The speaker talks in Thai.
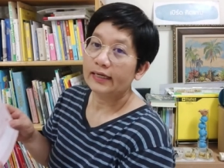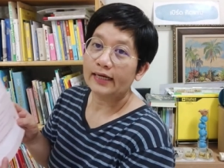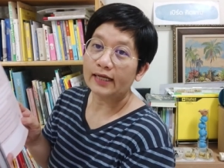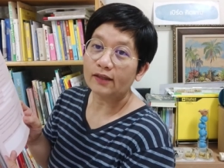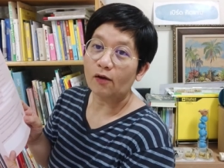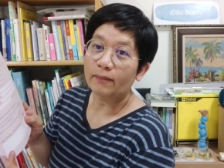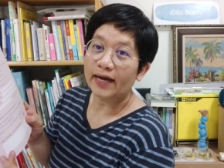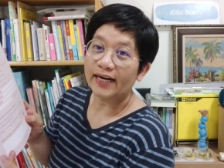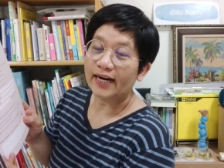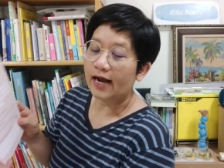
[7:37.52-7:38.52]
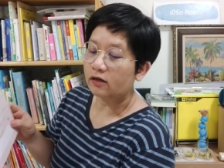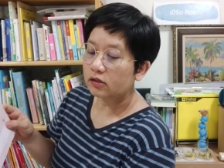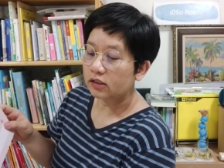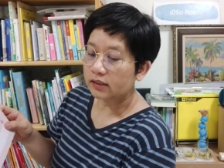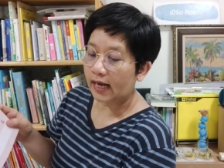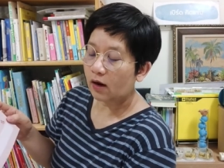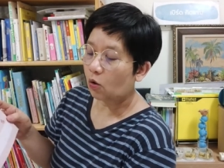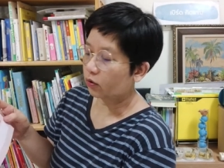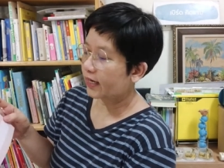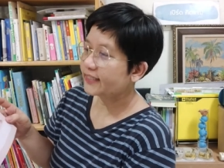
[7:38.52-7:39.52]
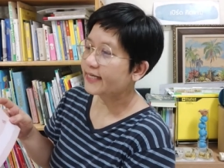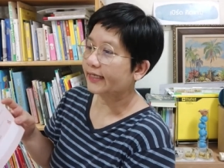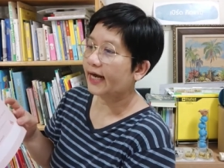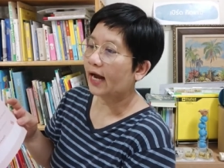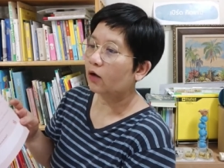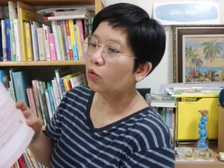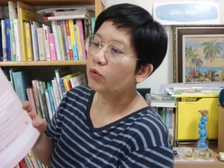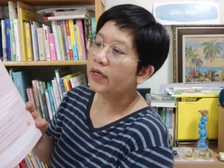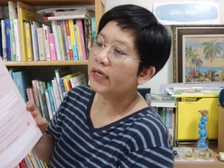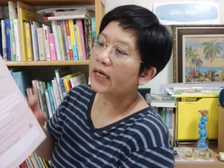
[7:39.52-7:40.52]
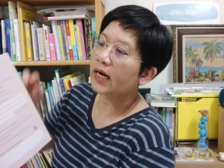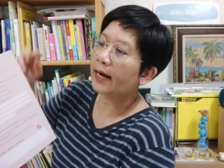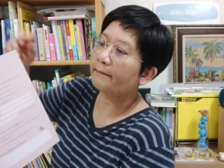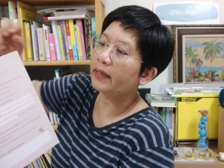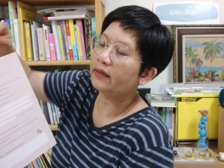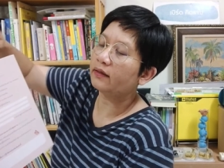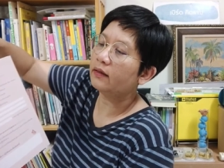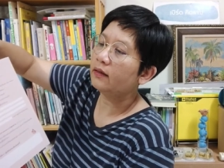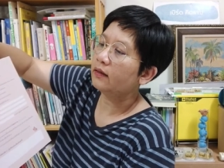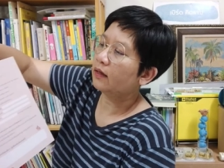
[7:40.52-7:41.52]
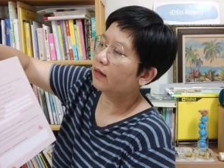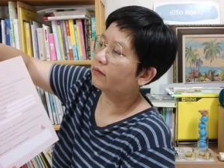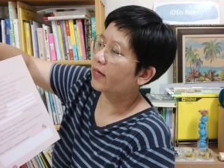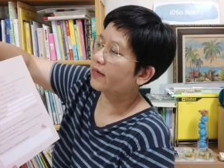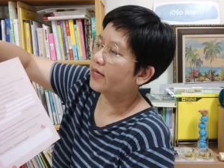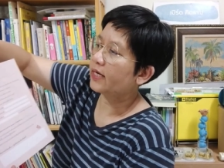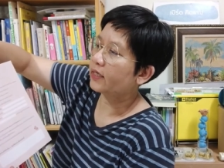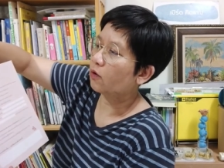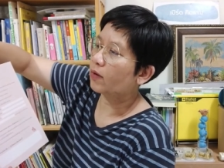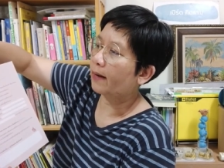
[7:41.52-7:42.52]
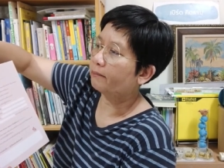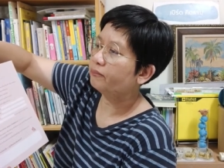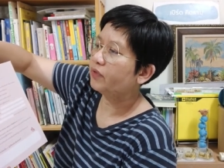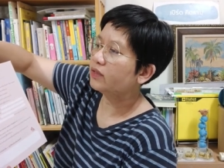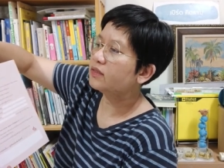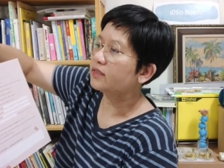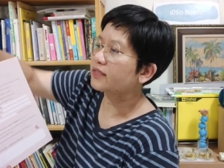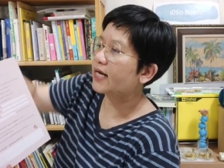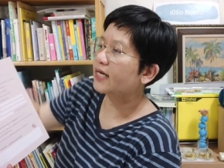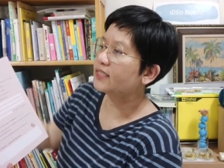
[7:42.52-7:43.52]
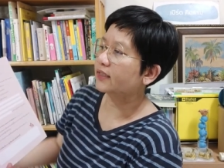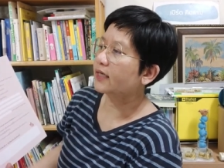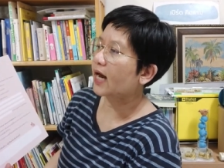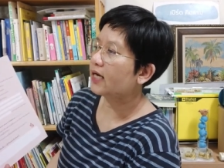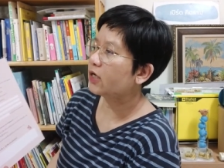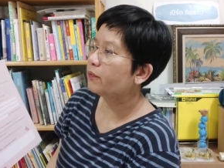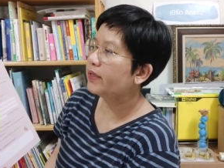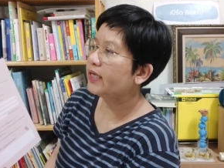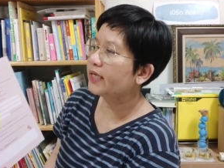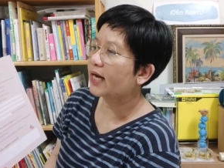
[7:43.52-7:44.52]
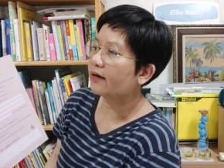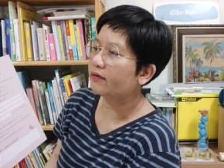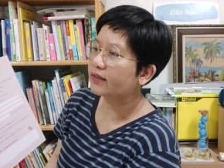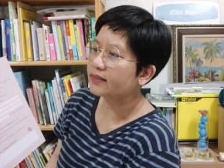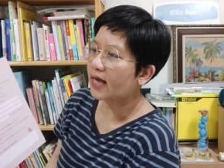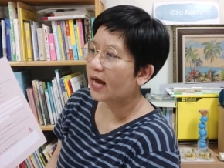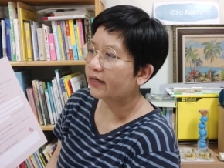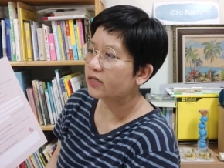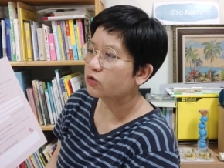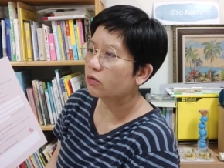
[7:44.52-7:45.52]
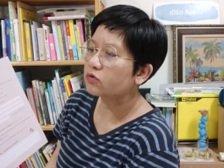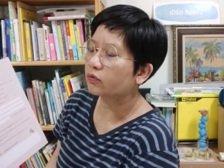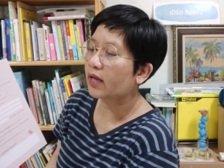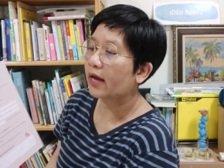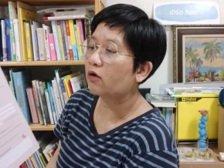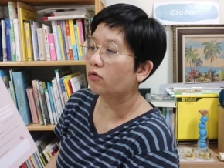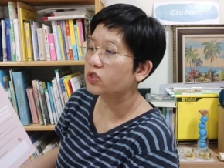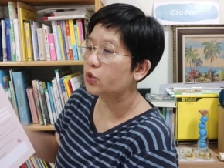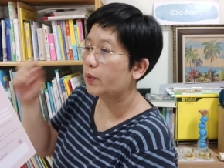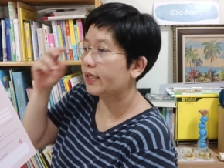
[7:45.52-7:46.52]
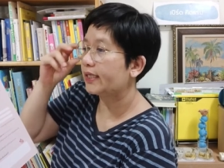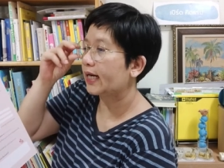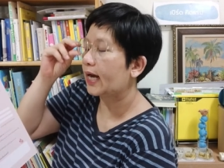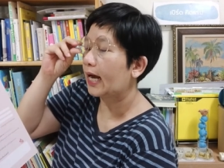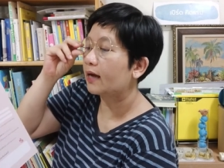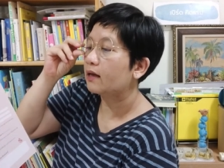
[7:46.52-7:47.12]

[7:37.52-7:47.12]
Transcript: หน้าต่อมานะคะ ก็คือหน้า 6 หน้า 7 ค่ะ คู่นี้นะคะเป็นรายละเอียดเกี่ยวกับหนังสือแสดงเจตนาเลือกวิธีการรักษาในช่วงสุดท้ายของชีวิตนะคะ